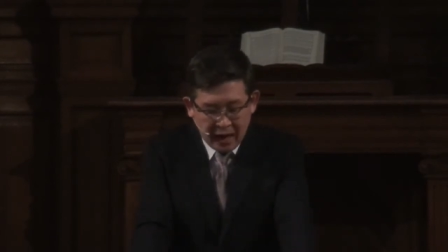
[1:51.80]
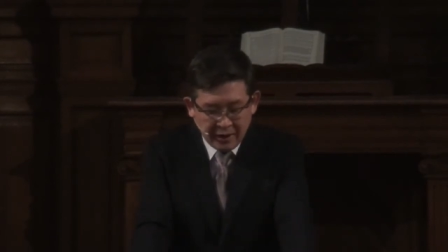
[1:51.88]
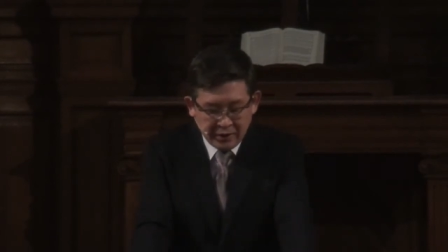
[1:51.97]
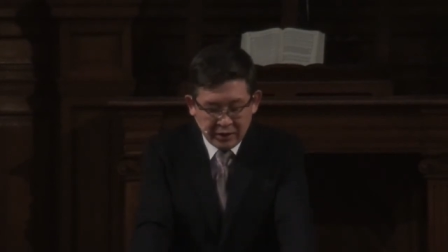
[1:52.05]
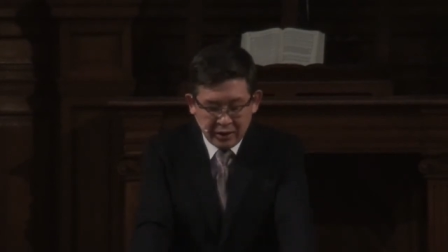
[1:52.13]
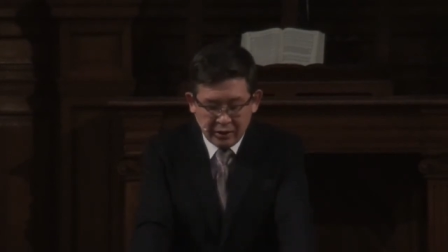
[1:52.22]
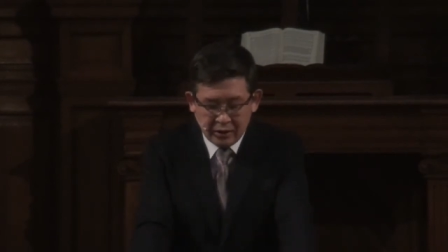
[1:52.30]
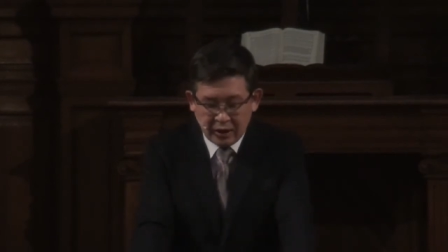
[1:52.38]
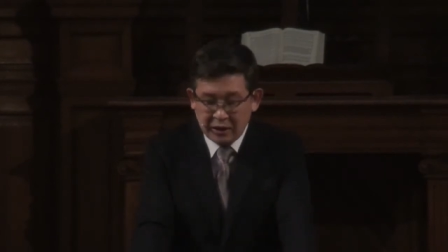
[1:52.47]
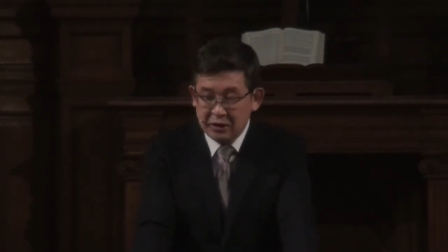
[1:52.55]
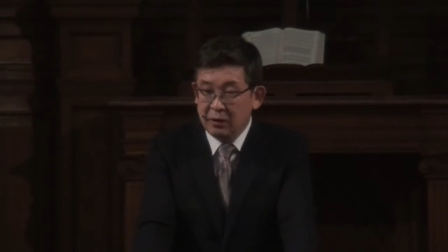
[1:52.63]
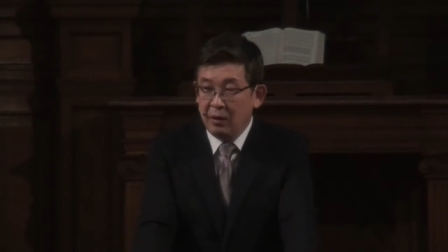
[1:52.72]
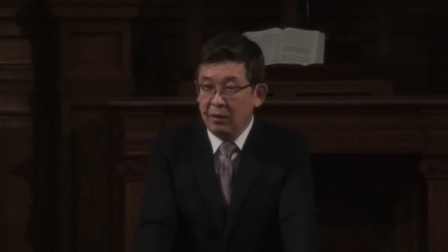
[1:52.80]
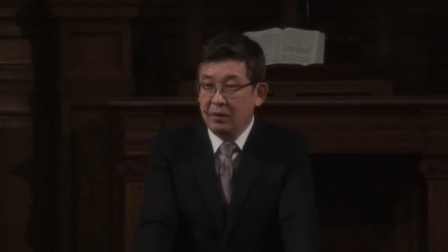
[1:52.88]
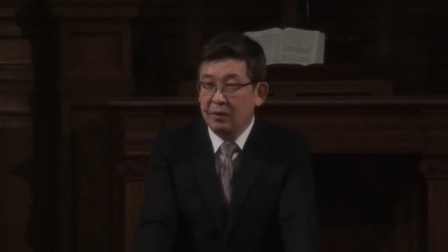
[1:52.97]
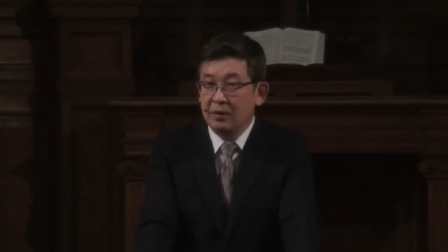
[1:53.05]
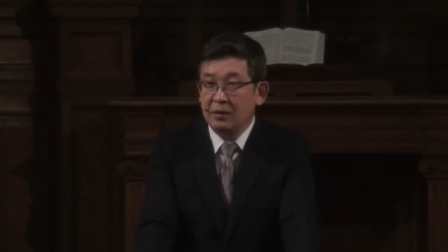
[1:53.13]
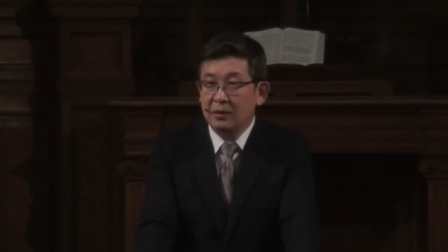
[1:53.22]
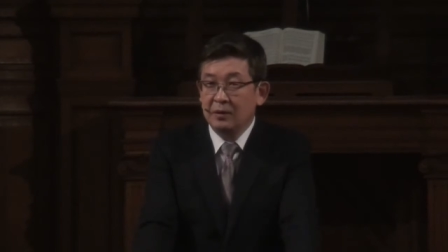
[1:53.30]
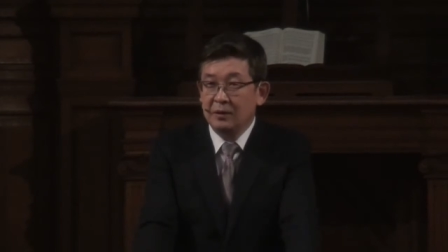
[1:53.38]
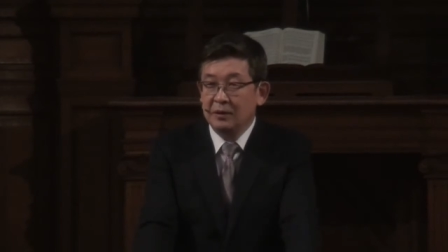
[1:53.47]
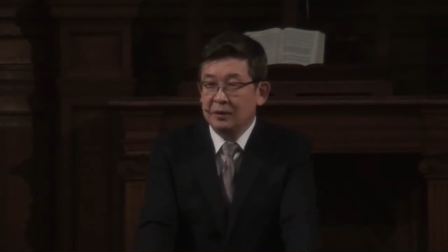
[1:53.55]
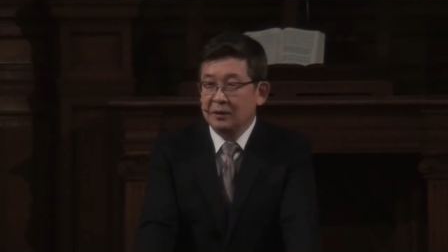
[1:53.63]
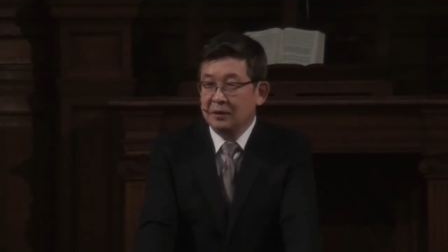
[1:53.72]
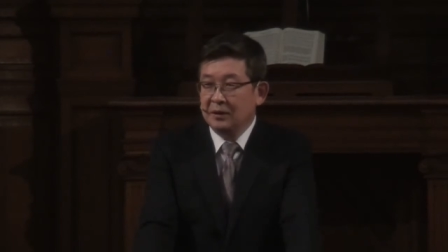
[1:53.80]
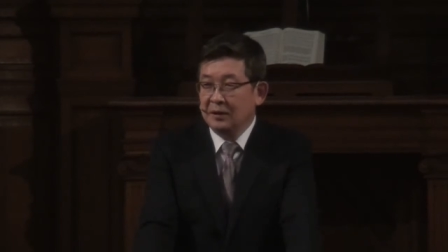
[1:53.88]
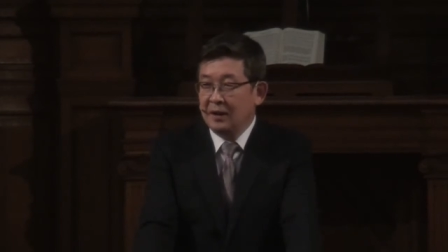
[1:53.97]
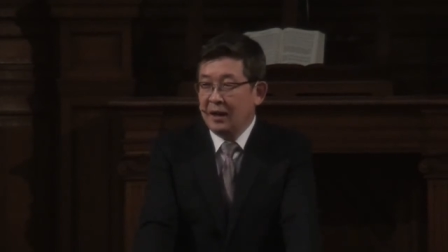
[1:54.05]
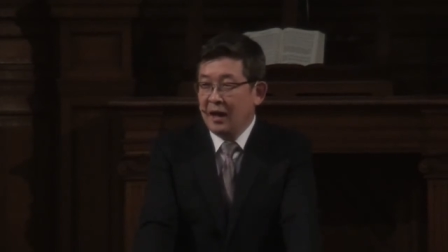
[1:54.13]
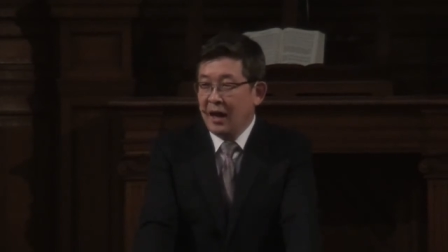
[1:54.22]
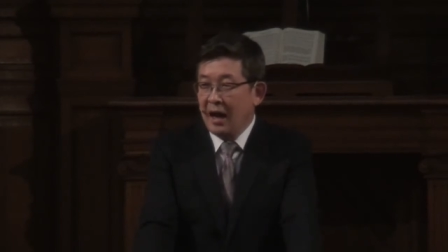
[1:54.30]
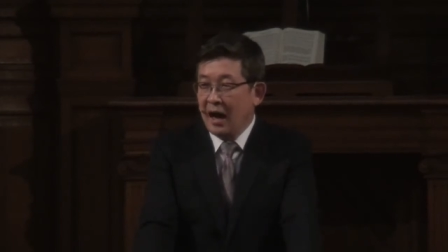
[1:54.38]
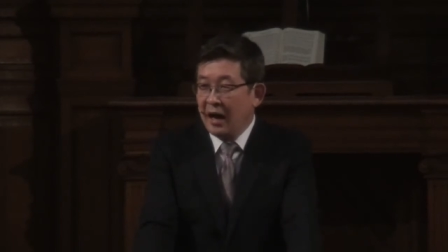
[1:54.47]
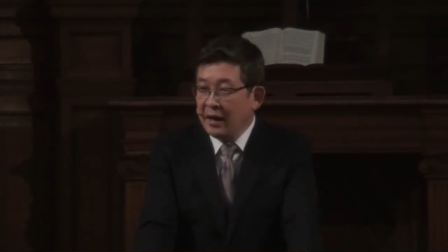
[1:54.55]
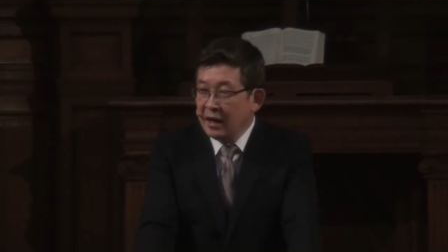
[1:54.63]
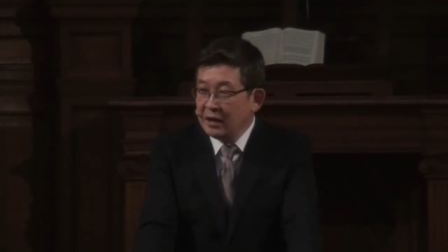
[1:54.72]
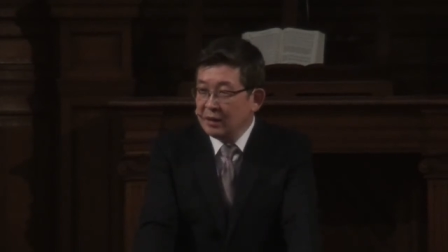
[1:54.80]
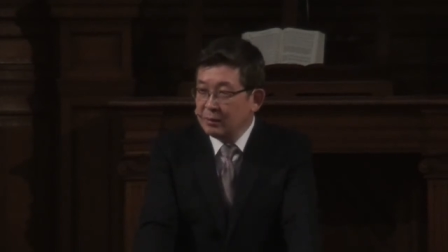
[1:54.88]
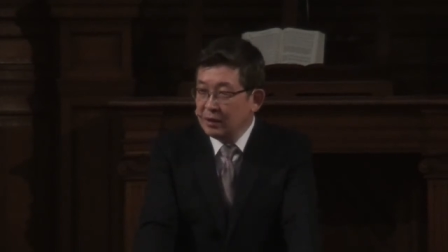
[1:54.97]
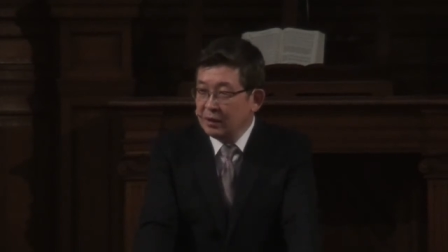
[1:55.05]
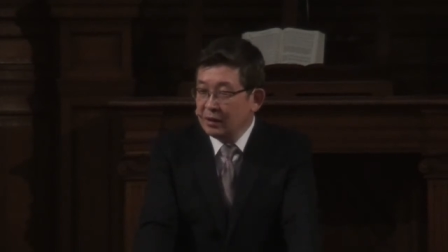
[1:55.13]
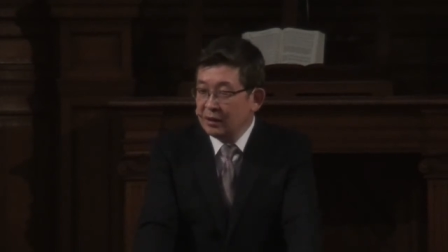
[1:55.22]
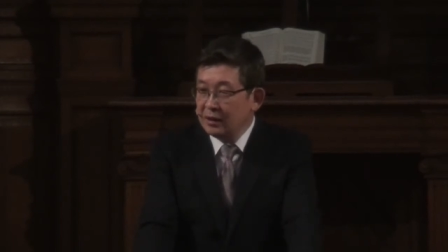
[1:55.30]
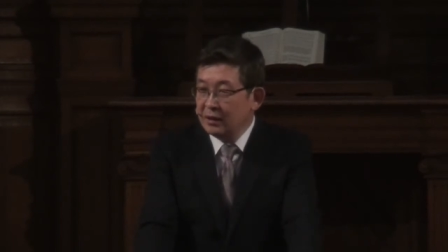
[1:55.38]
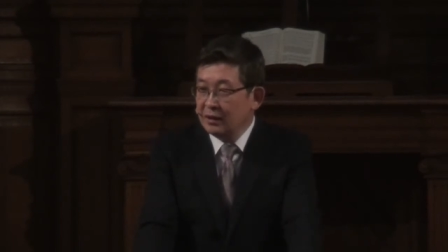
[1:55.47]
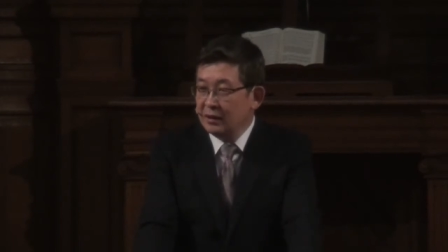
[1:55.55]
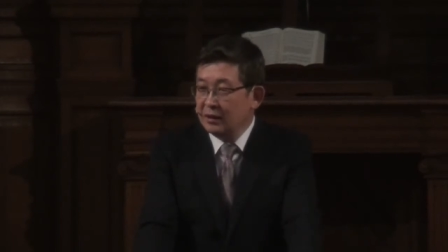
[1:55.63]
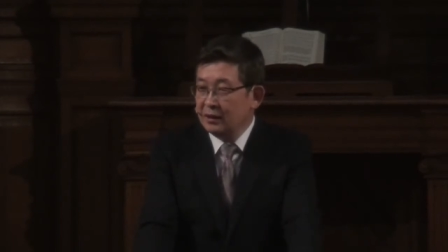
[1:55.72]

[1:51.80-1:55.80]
그 한계를 가지고 하나님을